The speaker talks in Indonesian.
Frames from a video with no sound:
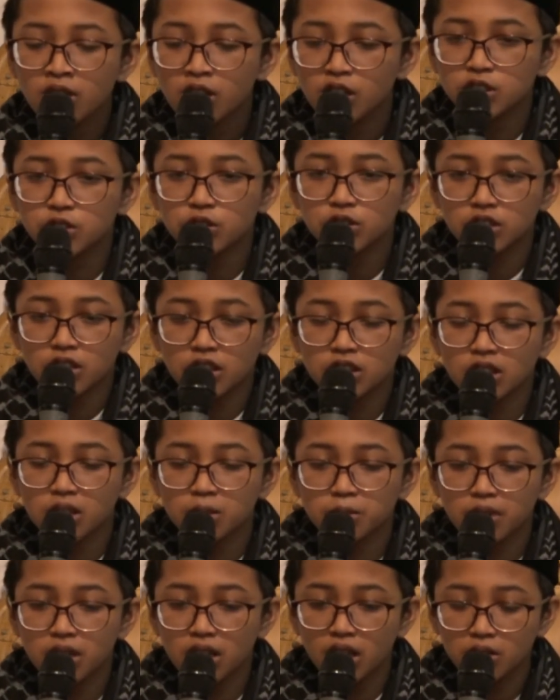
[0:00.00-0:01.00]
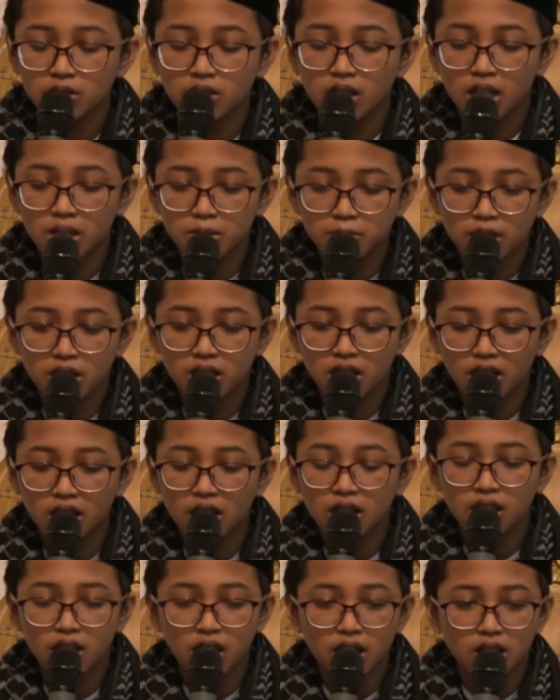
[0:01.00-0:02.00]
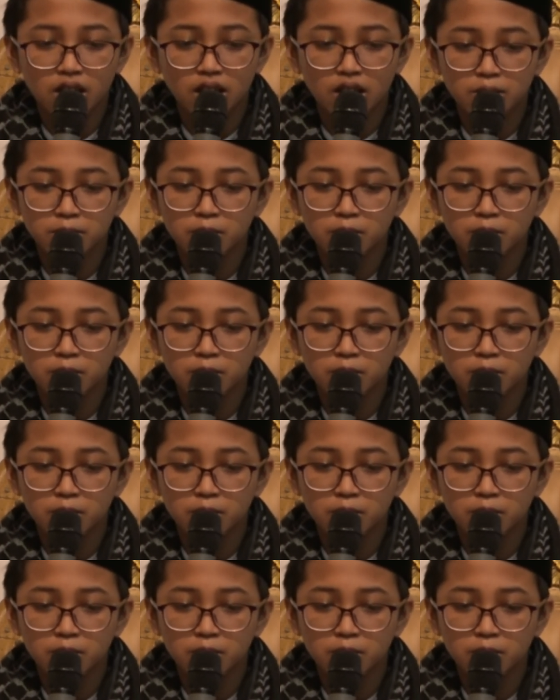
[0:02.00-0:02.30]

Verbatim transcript: Kesuksesan beliau dalam berdagang karena